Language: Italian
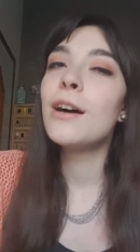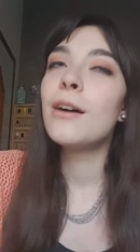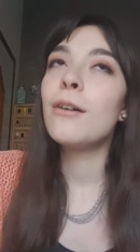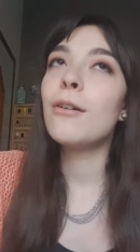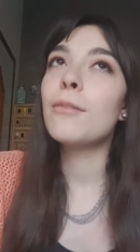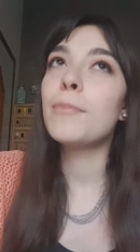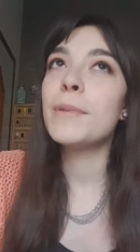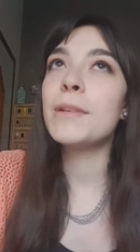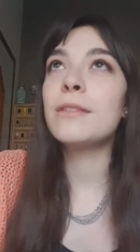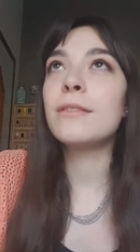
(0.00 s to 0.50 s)

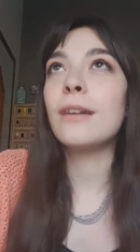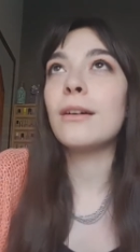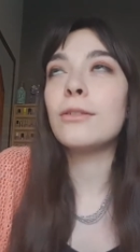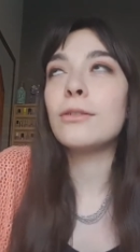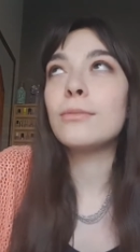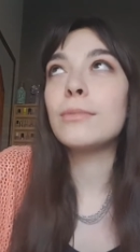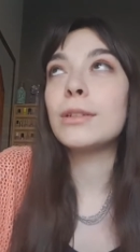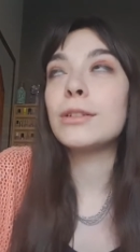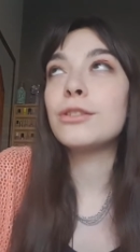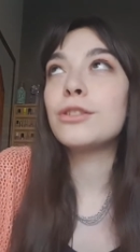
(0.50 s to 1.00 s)
ho
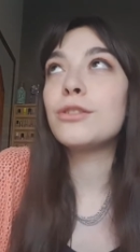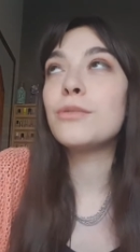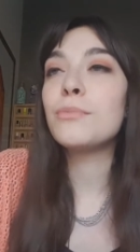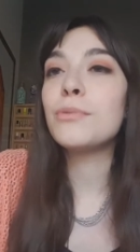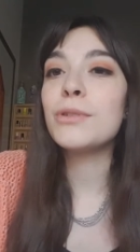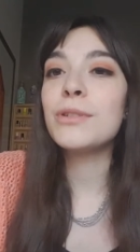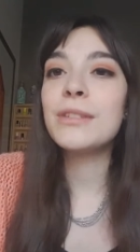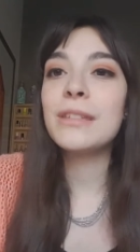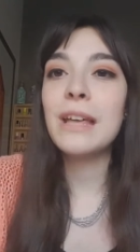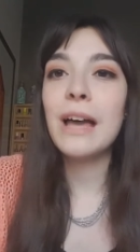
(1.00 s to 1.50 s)
pensato, ma ci
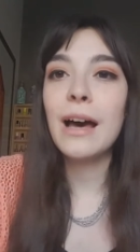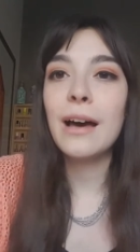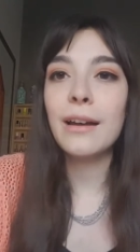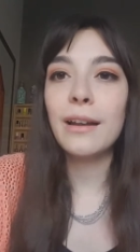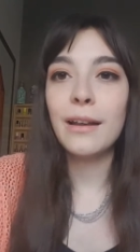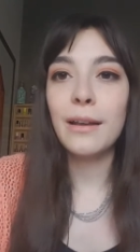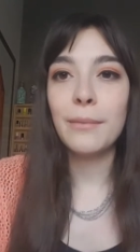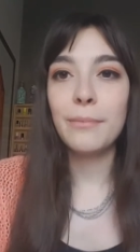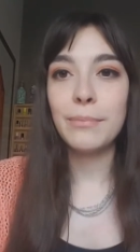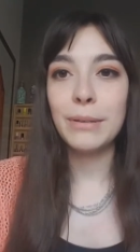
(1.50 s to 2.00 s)
può
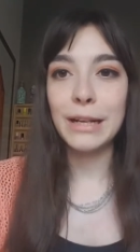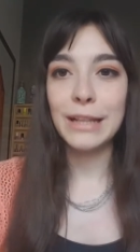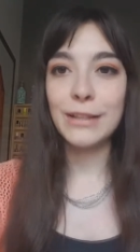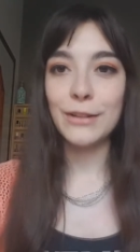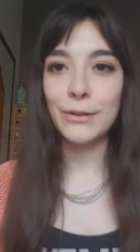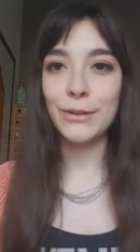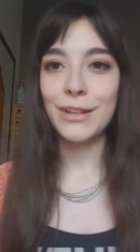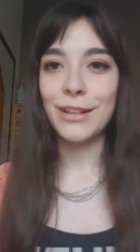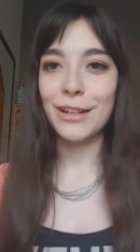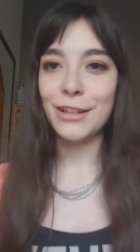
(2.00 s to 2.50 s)
stare
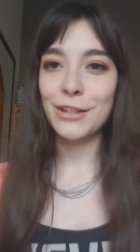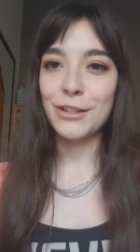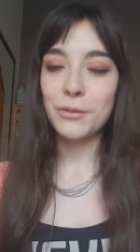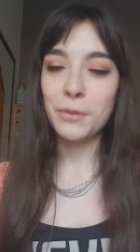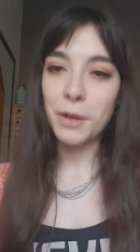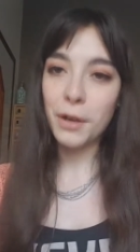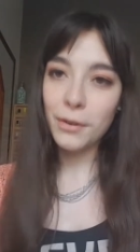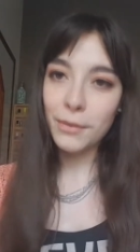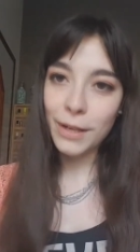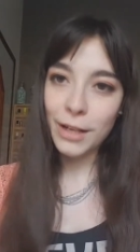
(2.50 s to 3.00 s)
prendere
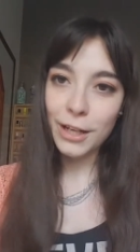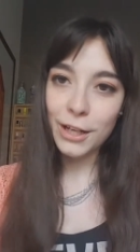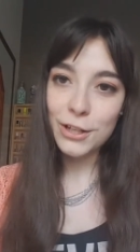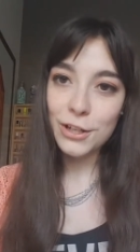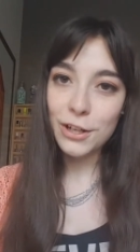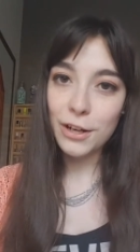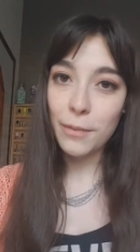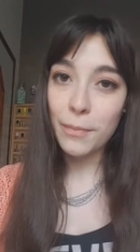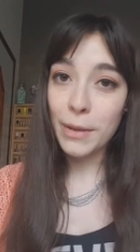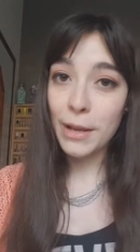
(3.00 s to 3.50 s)
un
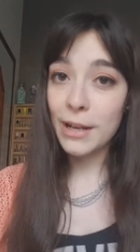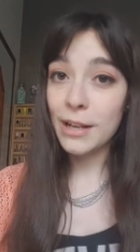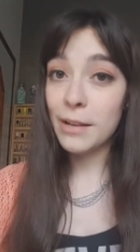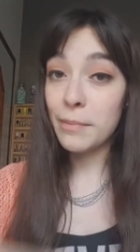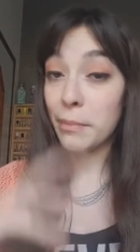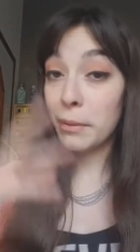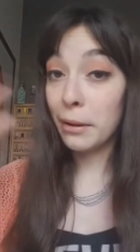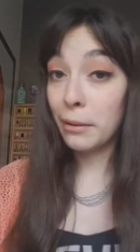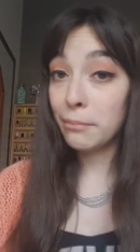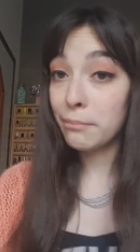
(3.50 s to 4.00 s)
arricciacapelli
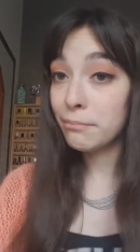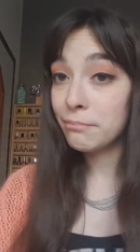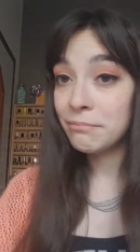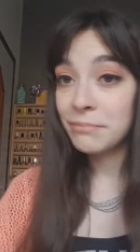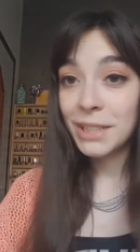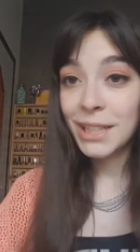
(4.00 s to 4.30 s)
un per